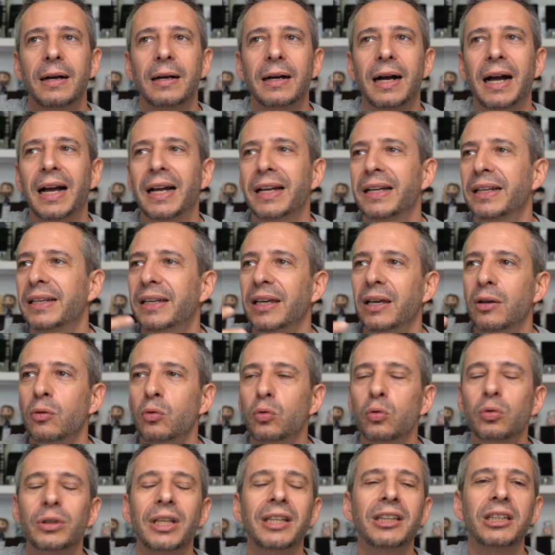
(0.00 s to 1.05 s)
anche
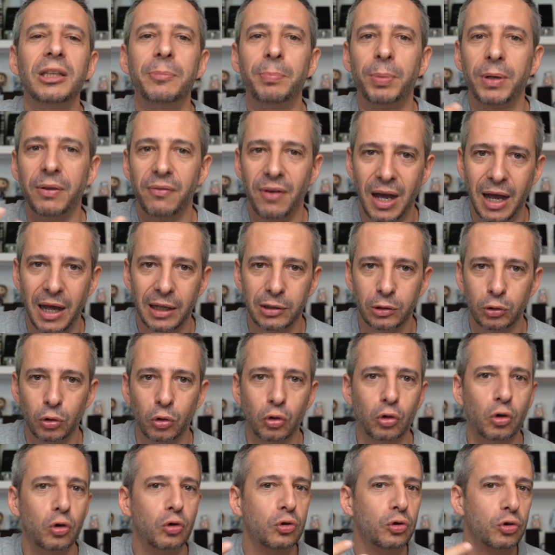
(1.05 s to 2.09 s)
un utente privato,
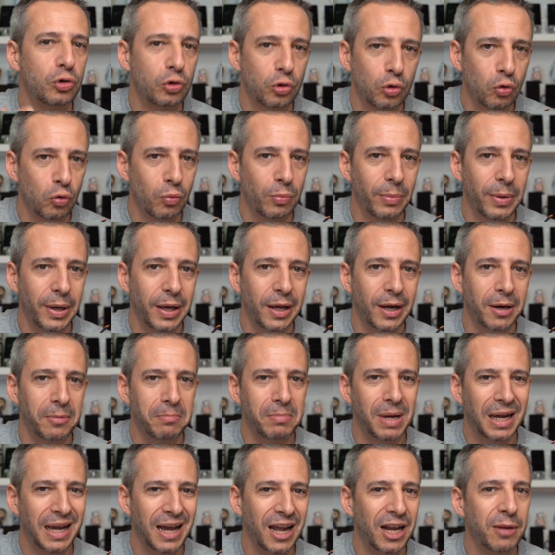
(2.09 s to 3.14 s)
consumer,
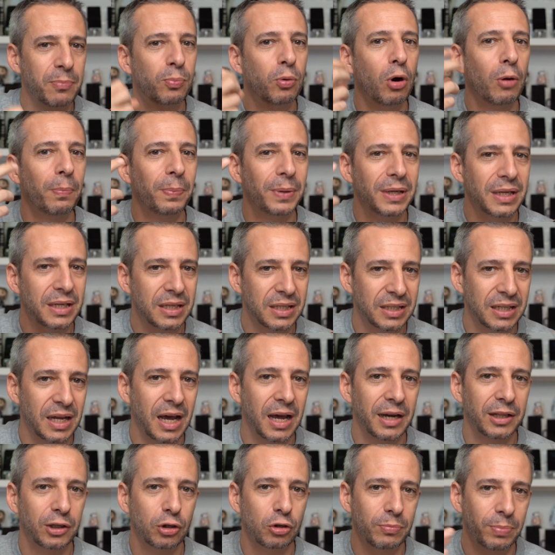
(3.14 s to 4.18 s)
magari può
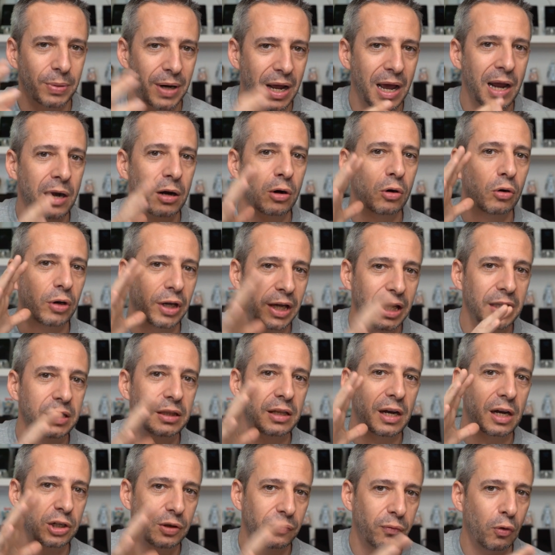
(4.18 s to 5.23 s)
pensare di comprarlo e
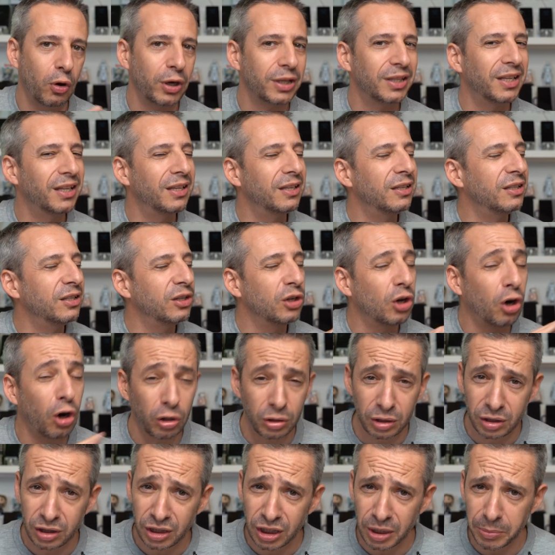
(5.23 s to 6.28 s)
tirarci fuori degli
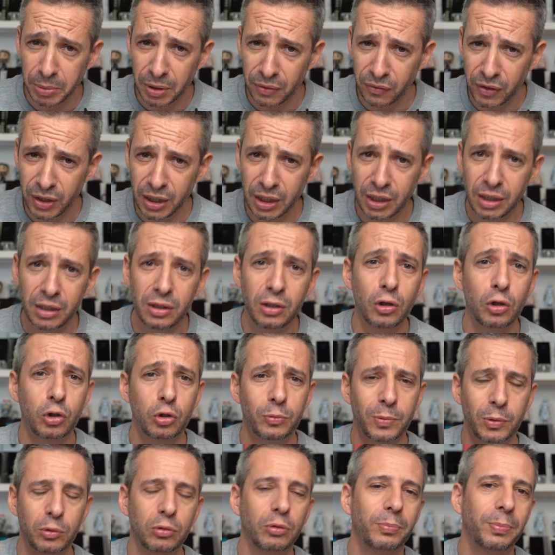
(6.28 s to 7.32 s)
ottimi video,
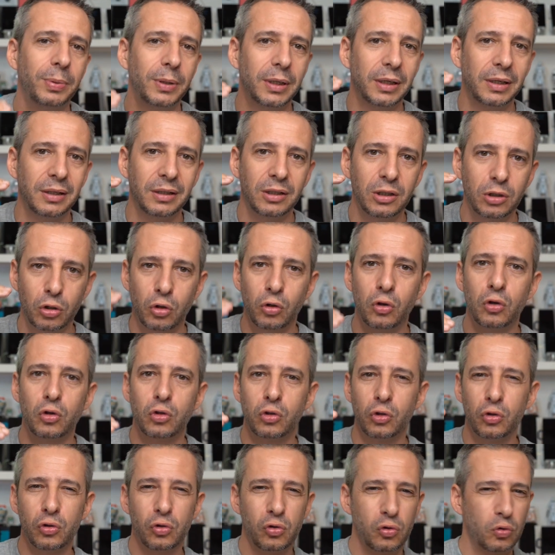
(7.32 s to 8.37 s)
soprattutto per il
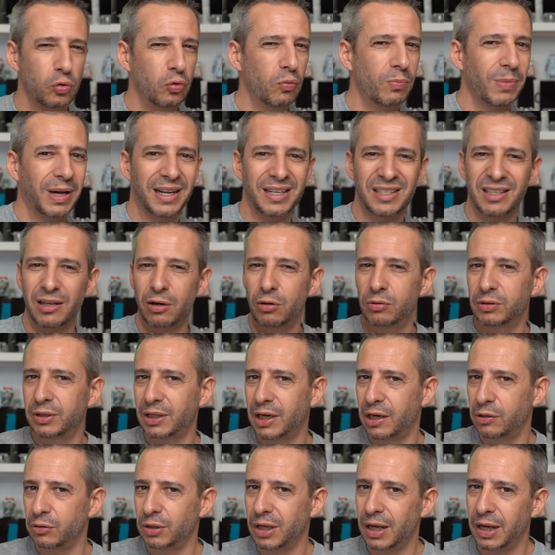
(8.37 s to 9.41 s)
discorso zoom, magari stare
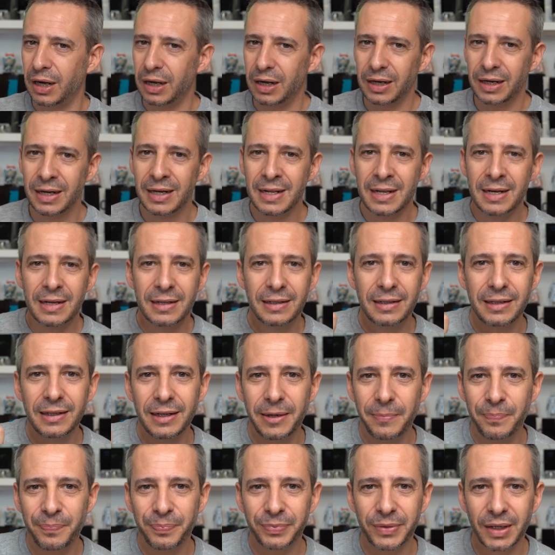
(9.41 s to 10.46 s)
lontano dal,
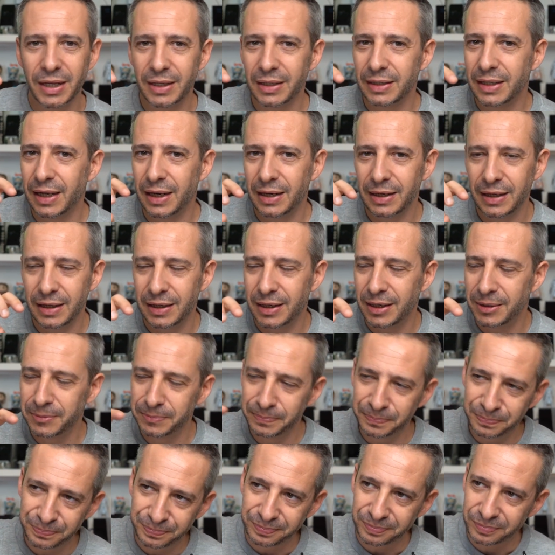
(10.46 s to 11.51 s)
um, dal
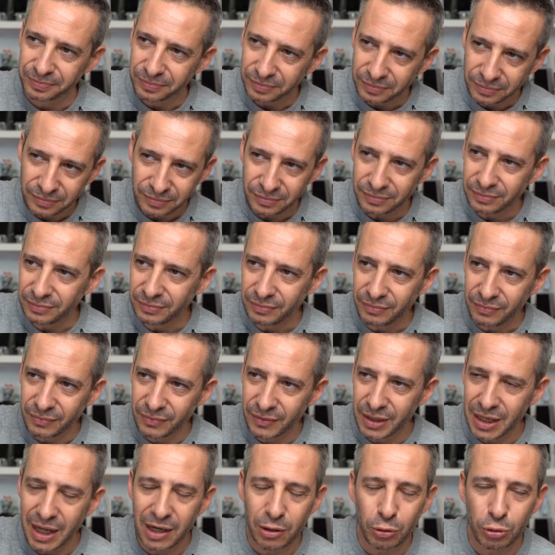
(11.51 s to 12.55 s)
um,
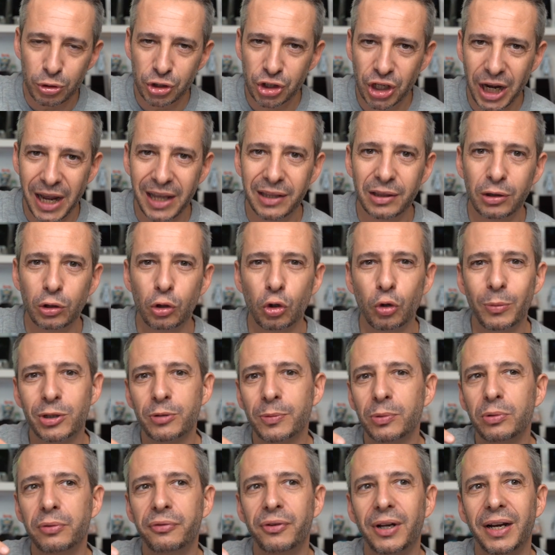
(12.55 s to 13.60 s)
dall'oggetto, ma
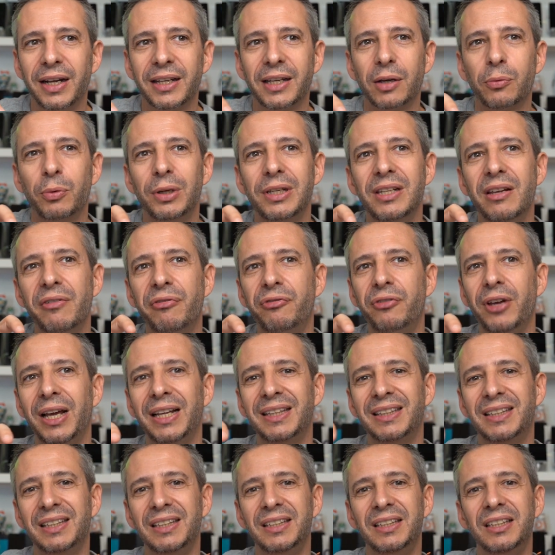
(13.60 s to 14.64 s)
soprattutto fare anche quegli
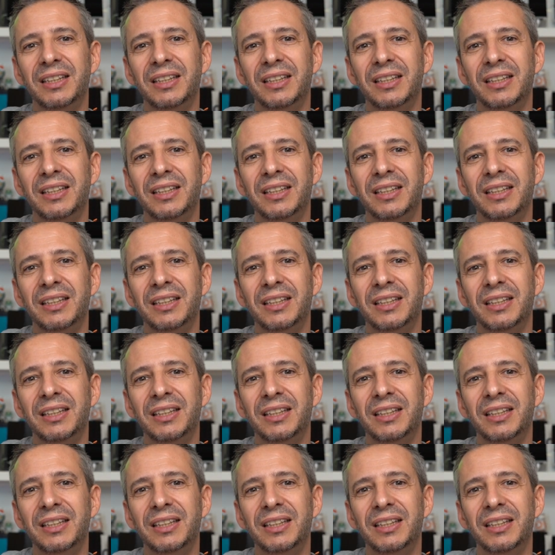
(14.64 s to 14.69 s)
effetti